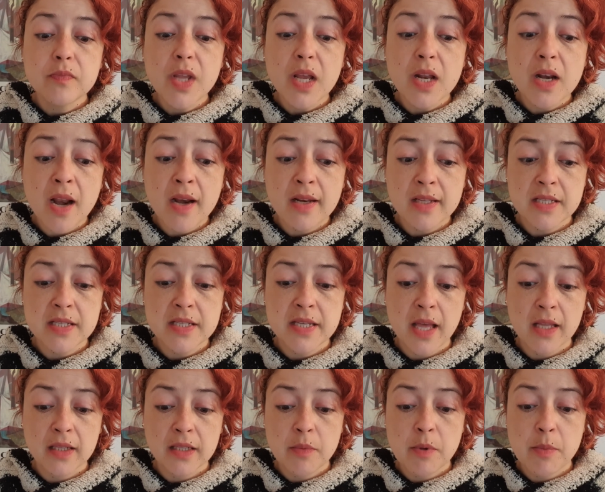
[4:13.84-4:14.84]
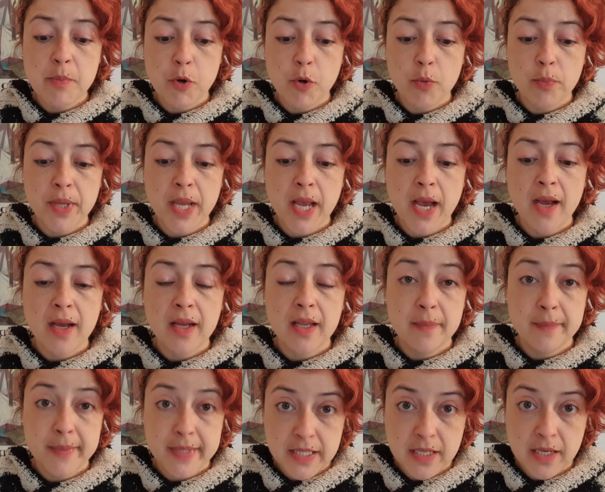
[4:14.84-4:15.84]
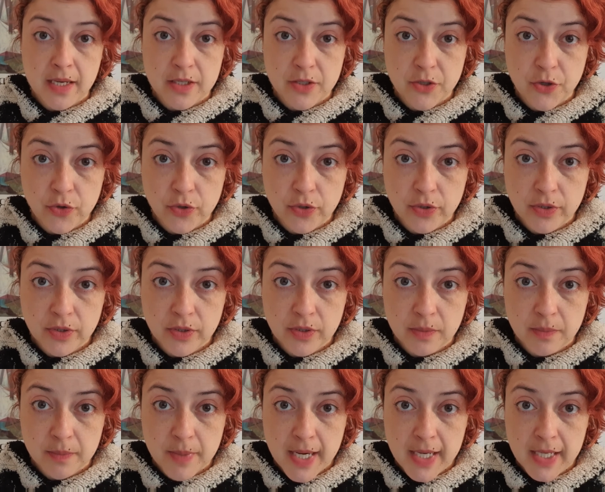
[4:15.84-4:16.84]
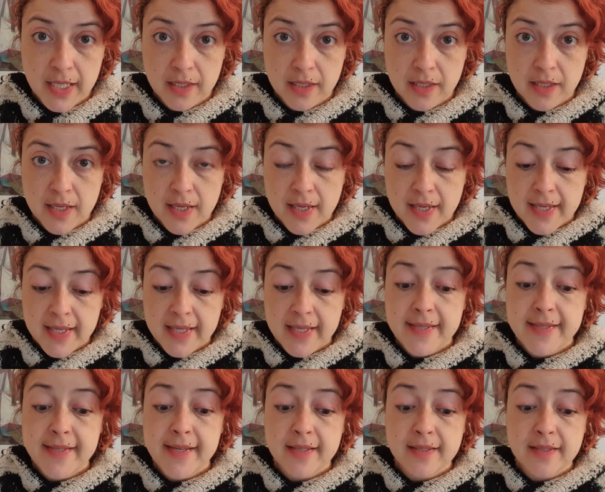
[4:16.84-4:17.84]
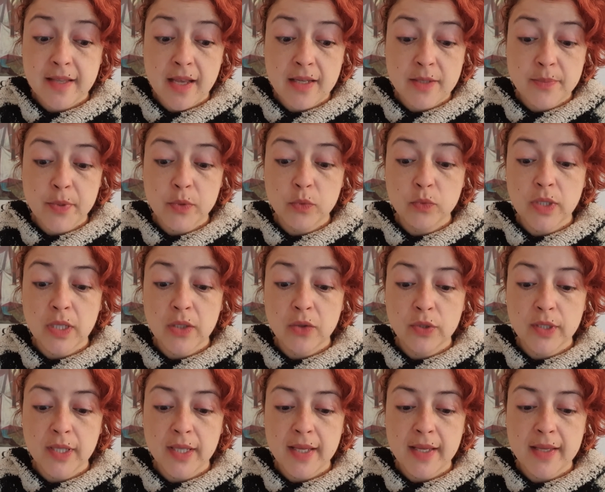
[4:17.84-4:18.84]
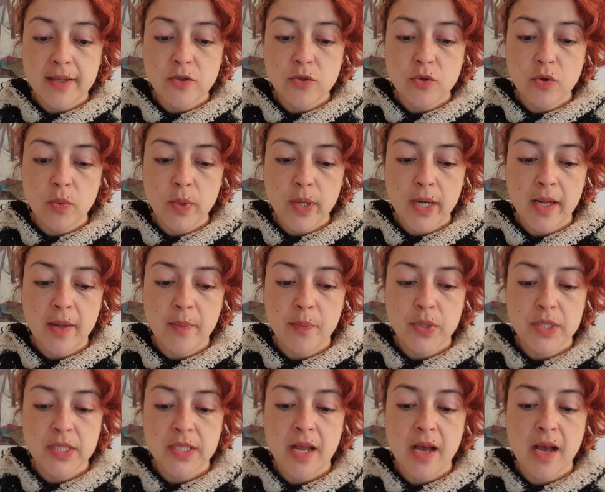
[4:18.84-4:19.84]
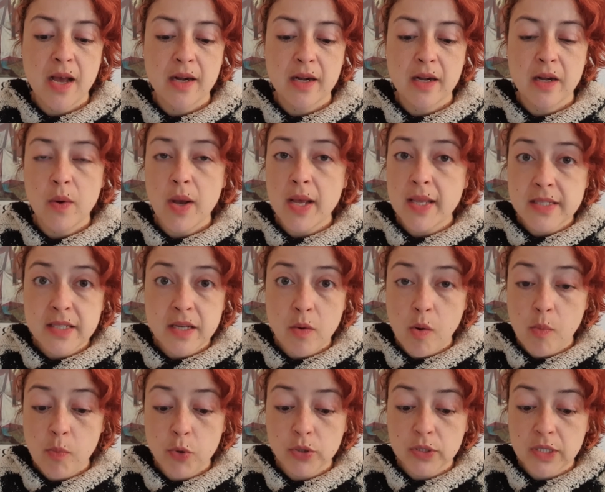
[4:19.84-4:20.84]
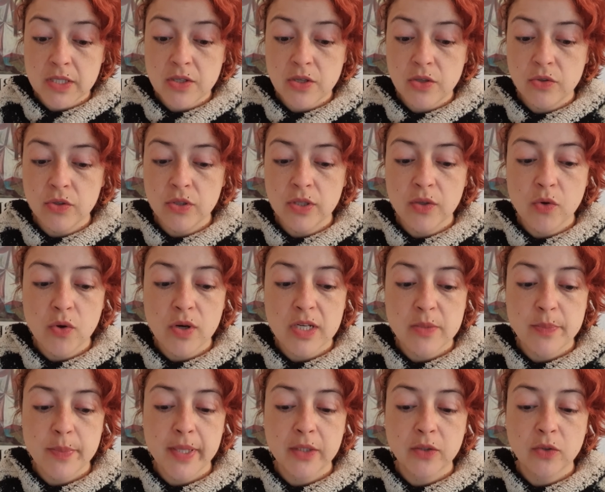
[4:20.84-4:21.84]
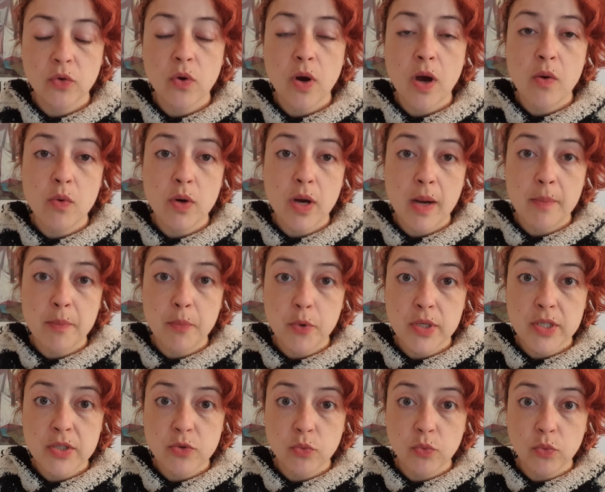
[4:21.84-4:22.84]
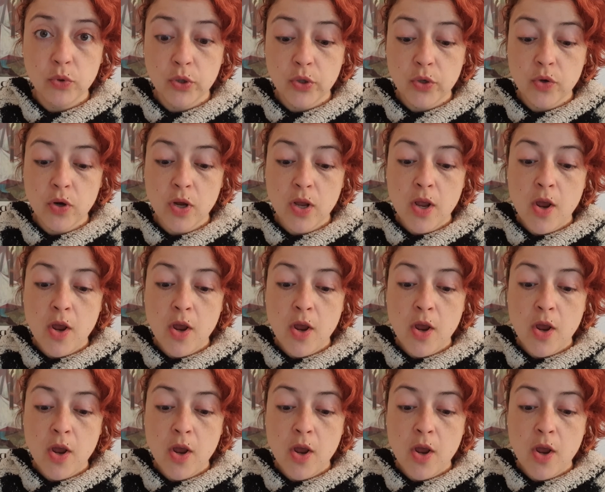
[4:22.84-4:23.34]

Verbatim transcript: la necesidad de mi propia investigación, ¿vale? Y si estabas preguntándote sobre pues la relevancia o aportación con respecto a un campo de estudio,